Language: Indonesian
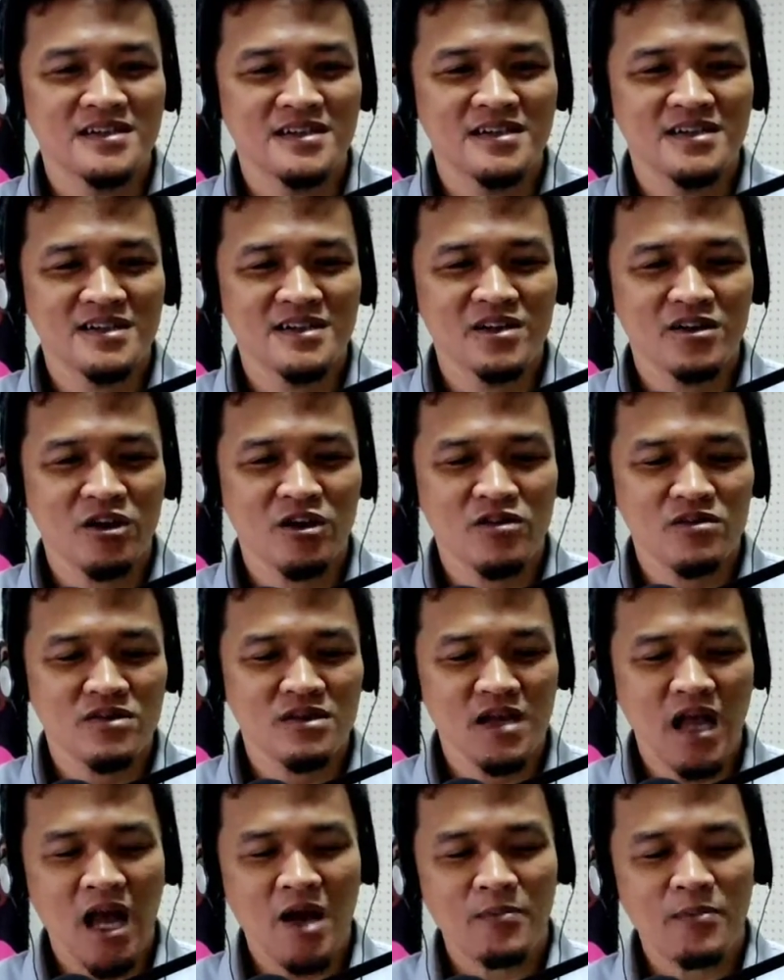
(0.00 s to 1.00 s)
eh,
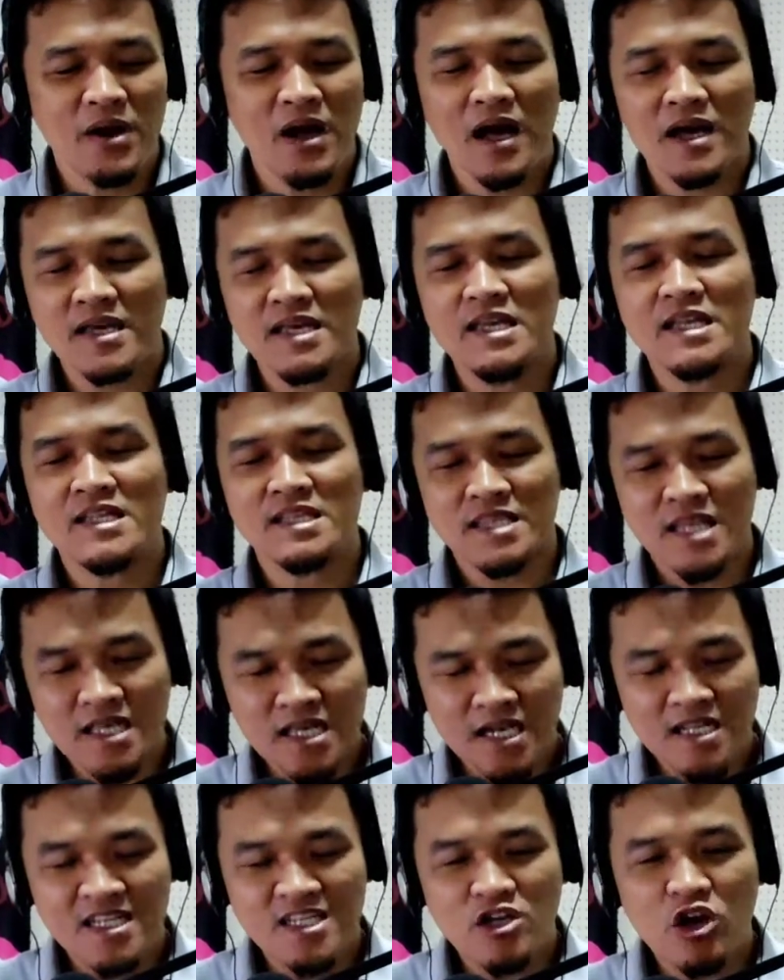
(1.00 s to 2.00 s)
apa
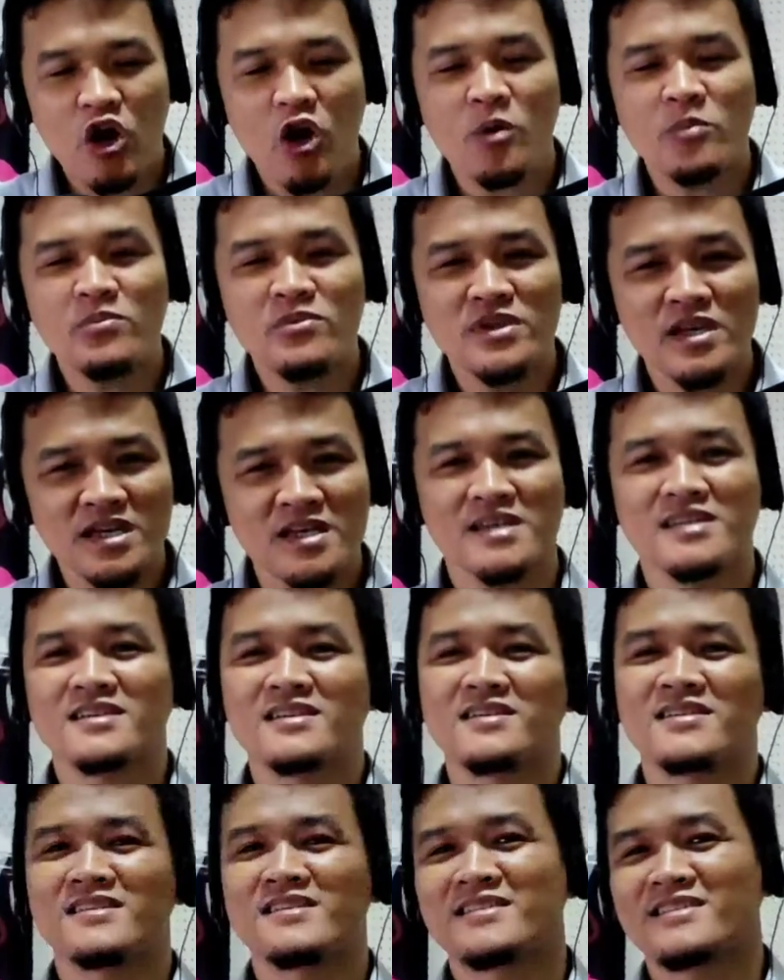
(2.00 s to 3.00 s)
kita yang jadi
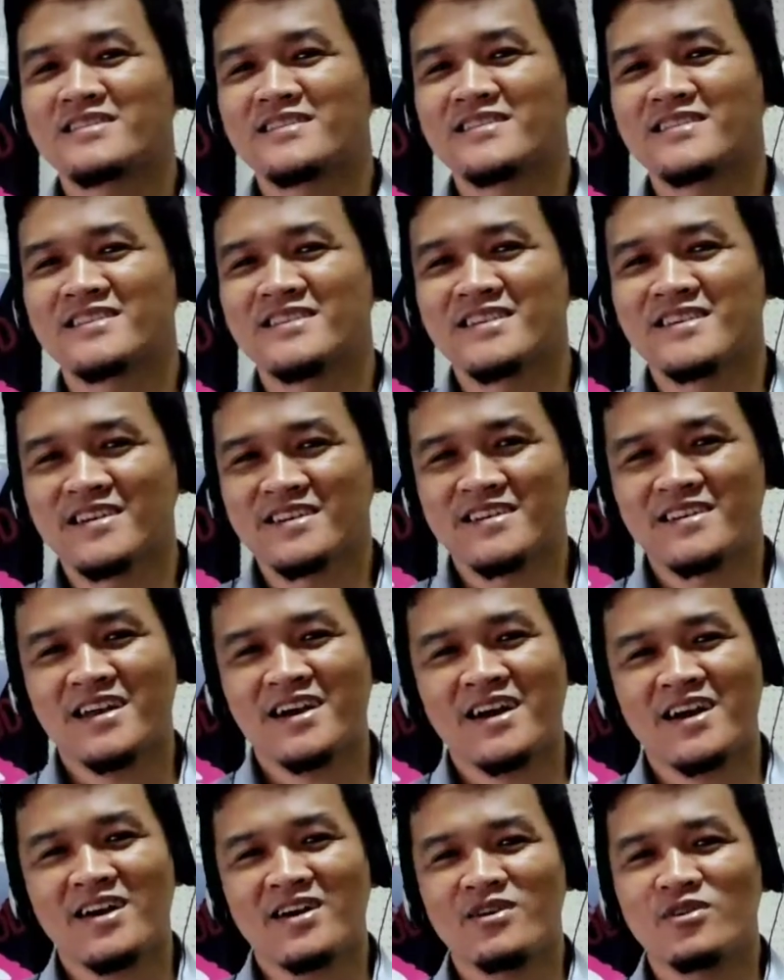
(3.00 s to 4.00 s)
objek
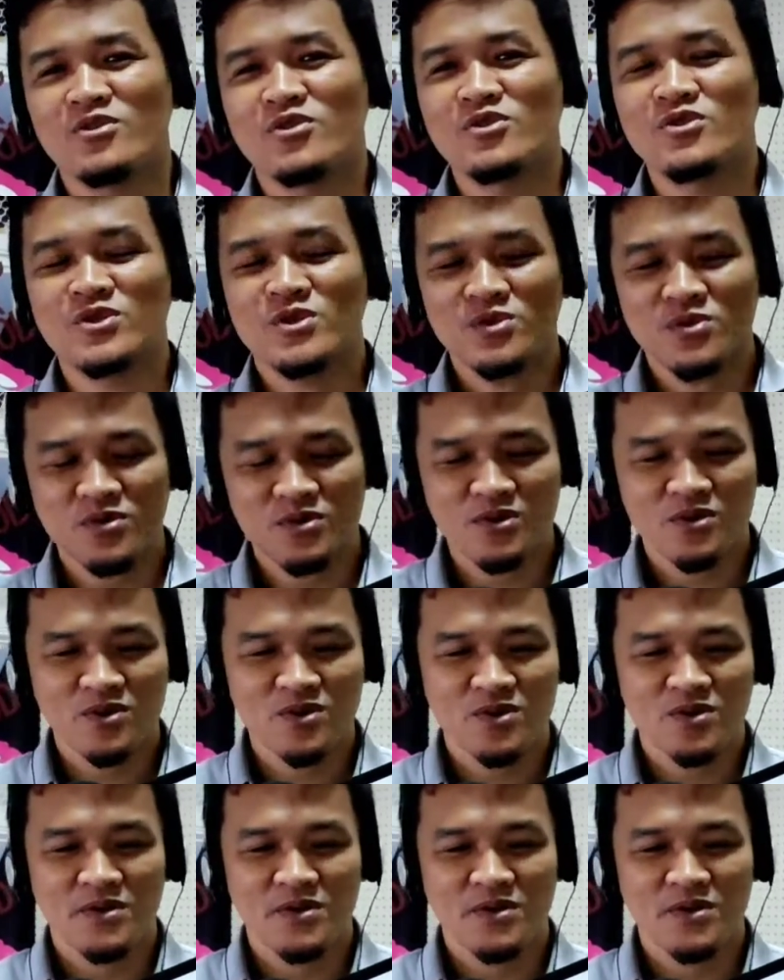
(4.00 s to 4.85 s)
ya untuk